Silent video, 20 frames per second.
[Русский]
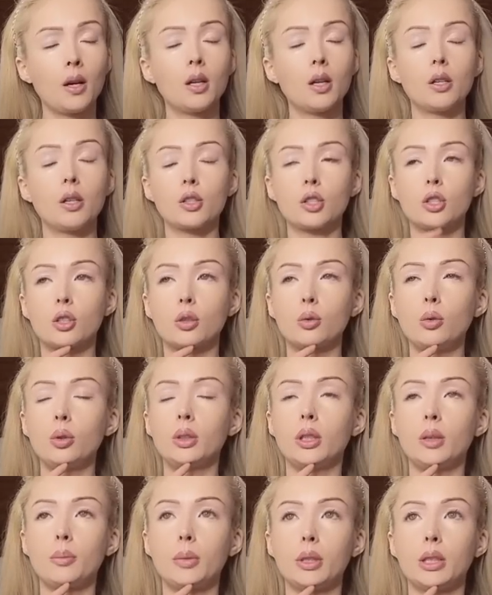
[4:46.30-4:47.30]
что
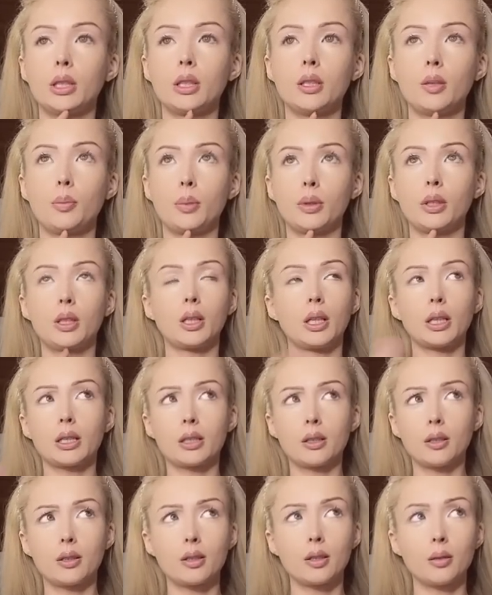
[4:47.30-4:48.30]
там она не поняла,
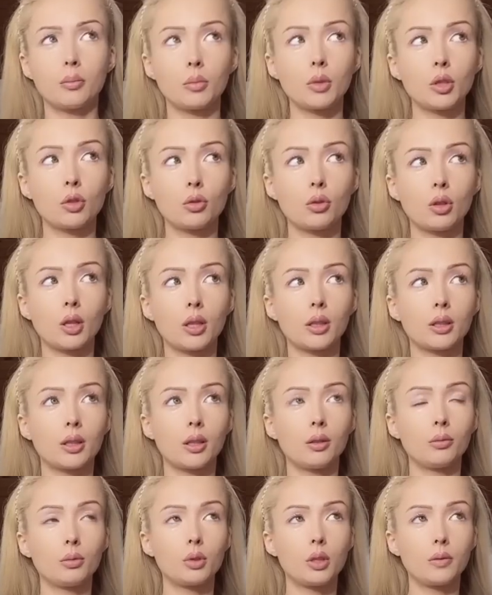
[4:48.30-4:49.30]
кстати. Меня еще так
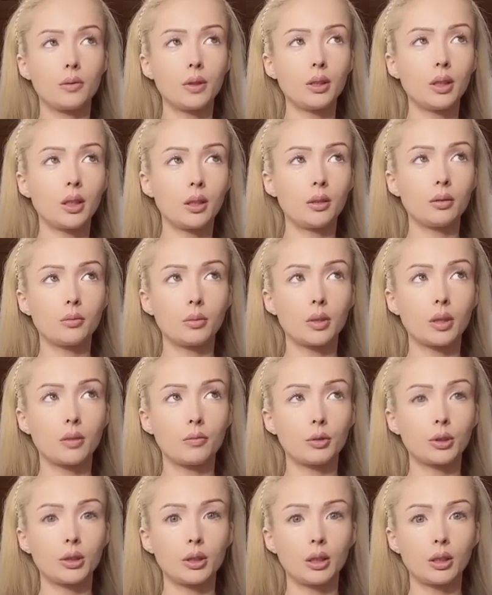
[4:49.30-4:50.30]
это удивило.
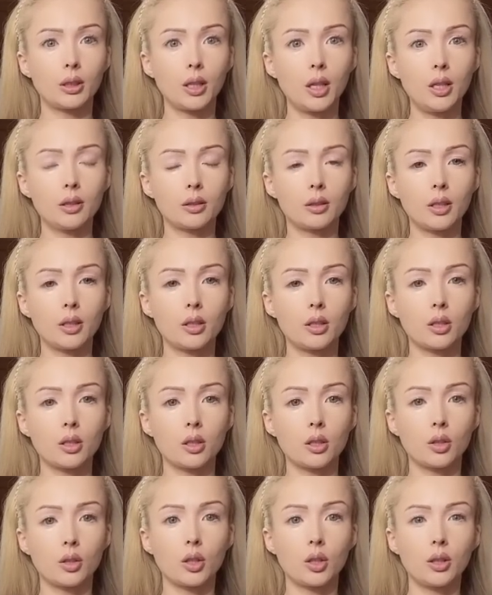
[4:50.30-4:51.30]
Вот иногда, знаете,
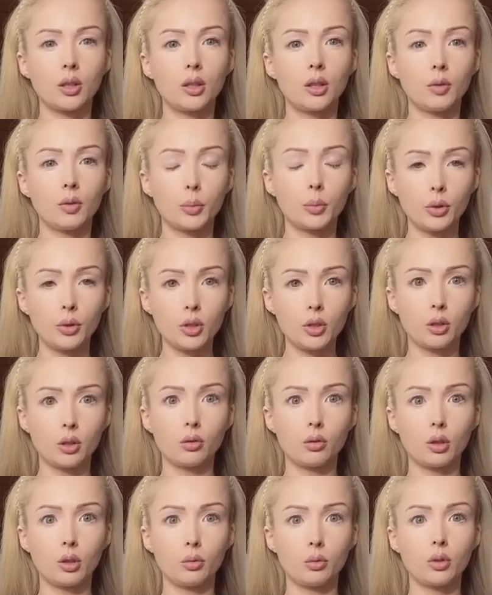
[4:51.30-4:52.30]
какие-то вопросы,
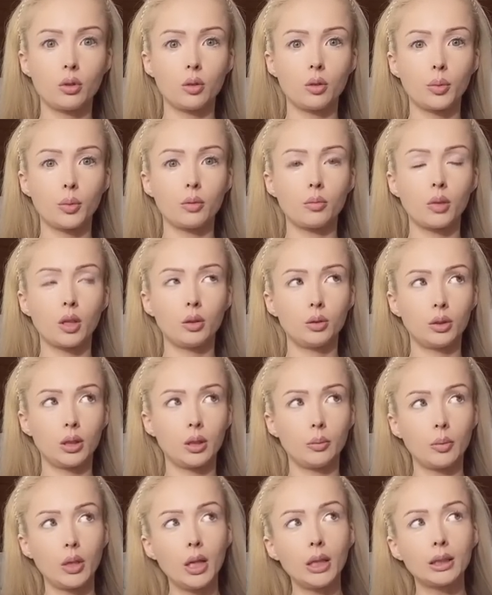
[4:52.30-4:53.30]
которые люди не понимают,
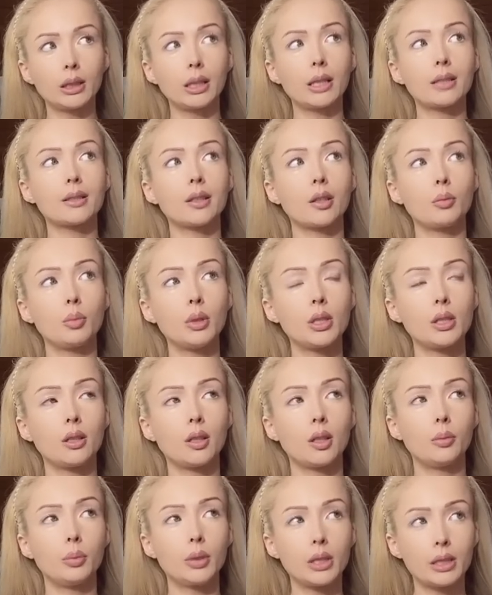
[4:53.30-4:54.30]
для меня это
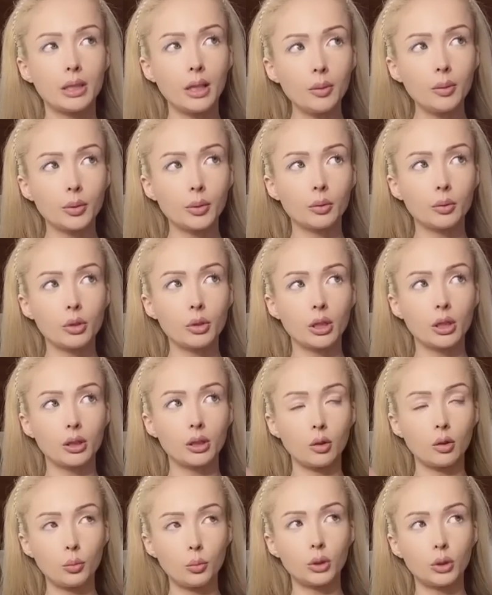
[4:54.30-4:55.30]
оскорбительно объяснять, потому что
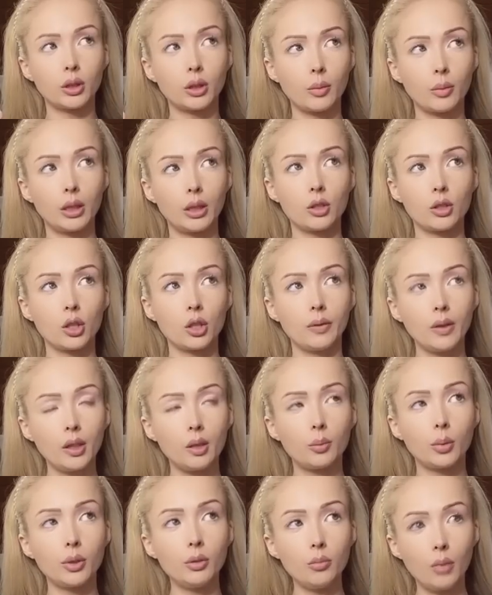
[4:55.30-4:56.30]
это любой нормальный
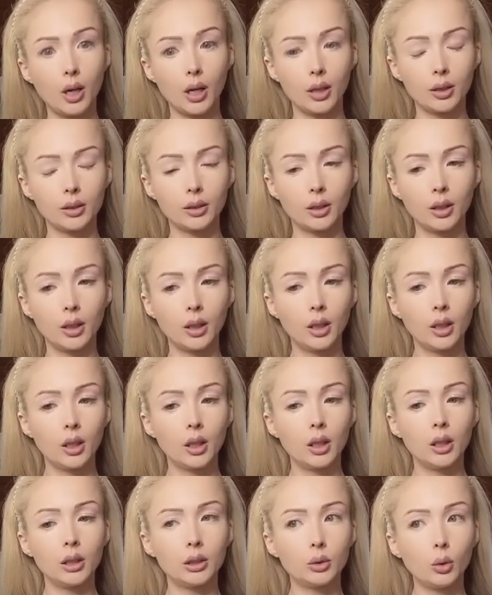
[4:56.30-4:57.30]
человек понимает.
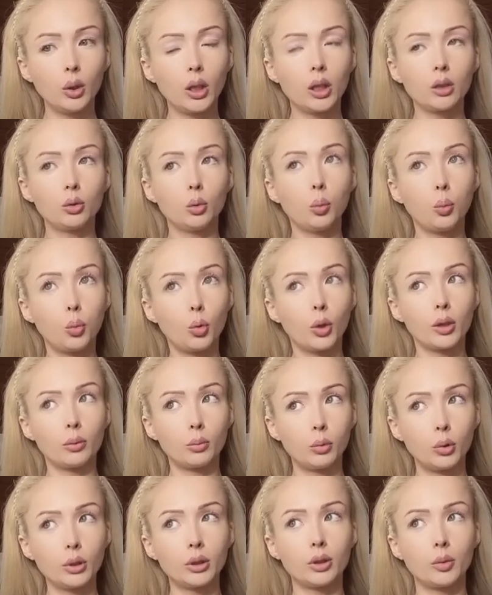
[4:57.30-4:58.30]
И только тупой
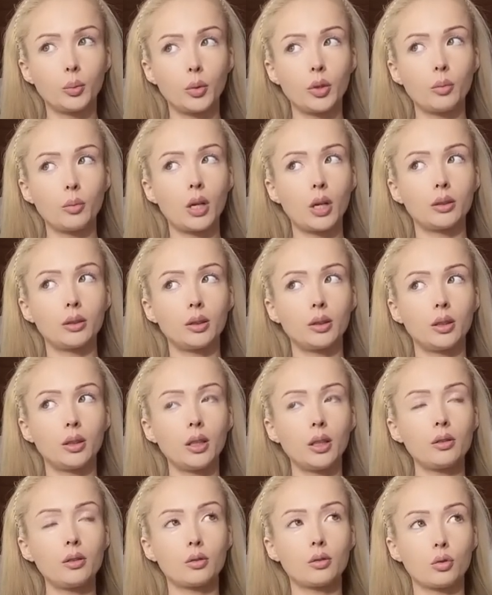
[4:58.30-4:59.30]
бот не понимает. И
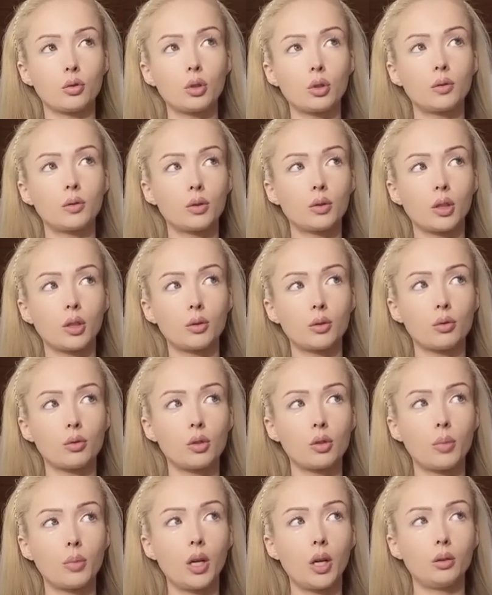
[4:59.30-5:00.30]
я чувствую сразу
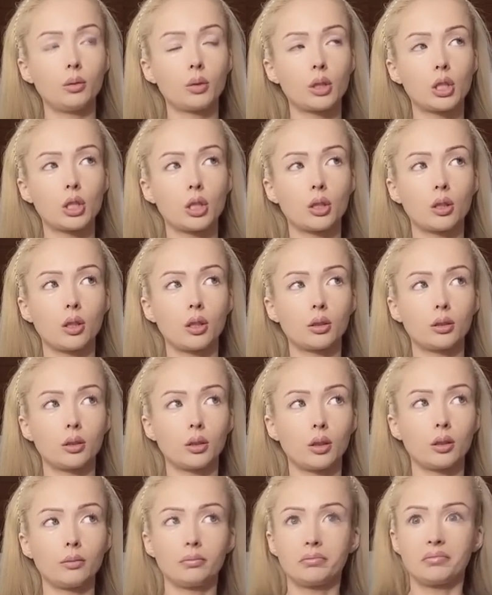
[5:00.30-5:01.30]
себя очень
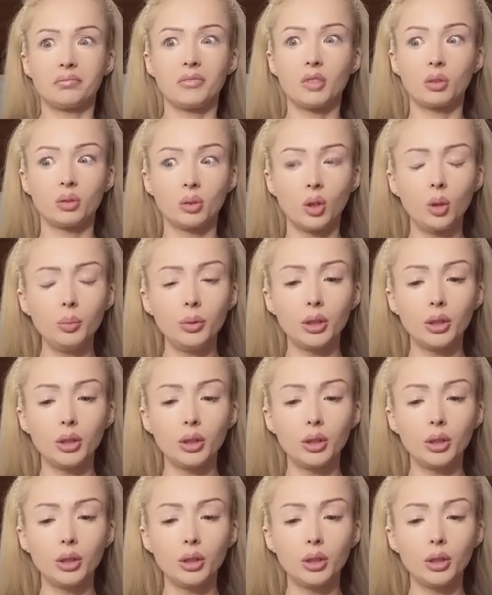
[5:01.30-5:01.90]
как-то неудобно,